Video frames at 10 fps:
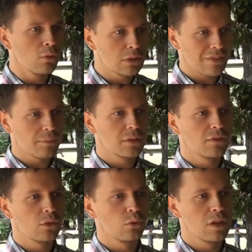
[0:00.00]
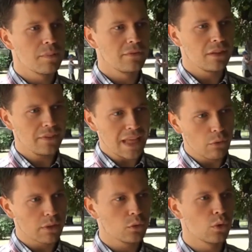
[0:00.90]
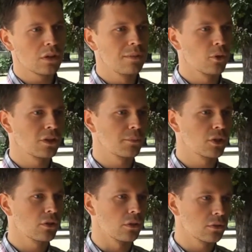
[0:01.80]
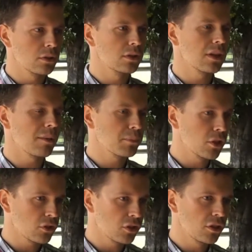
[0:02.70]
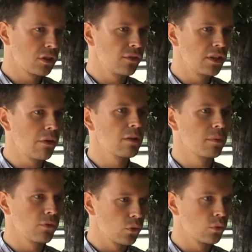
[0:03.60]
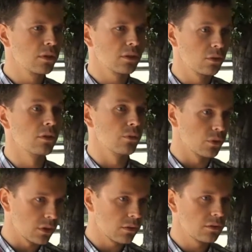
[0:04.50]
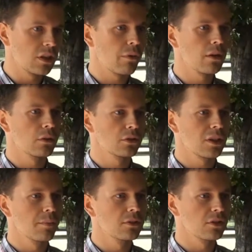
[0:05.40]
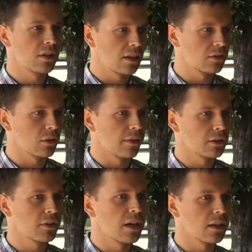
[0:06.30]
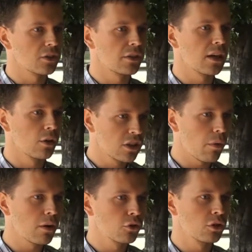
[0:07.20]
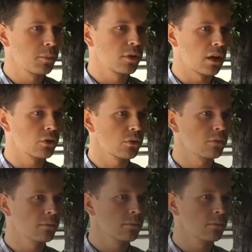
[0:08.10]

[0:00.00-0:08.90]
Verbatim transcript: ustawa przewiduje pewne widełki, których nie można przekroczyć, a przekroczenie tych widełek powoduje znowu, że działalność trzeba będzie zarejestrować w KRS-ie jako działalność gospodarczą.